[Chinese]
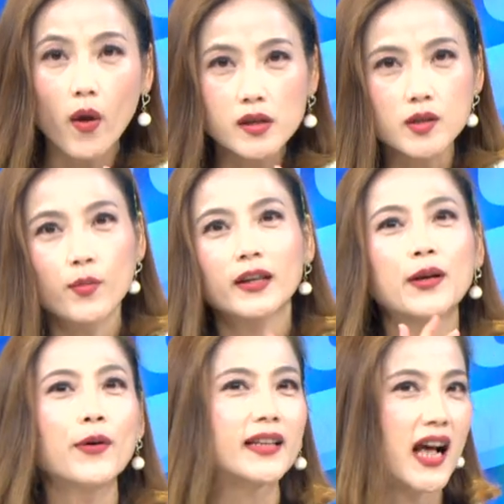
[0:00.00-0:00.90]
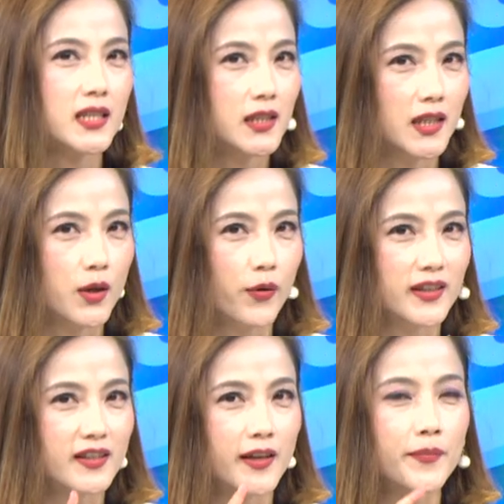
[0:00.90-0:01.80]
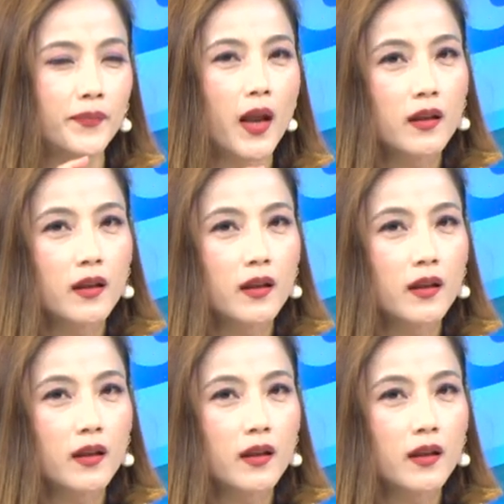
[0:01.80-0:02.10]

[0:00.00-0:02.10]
为什么？因为它是低位接。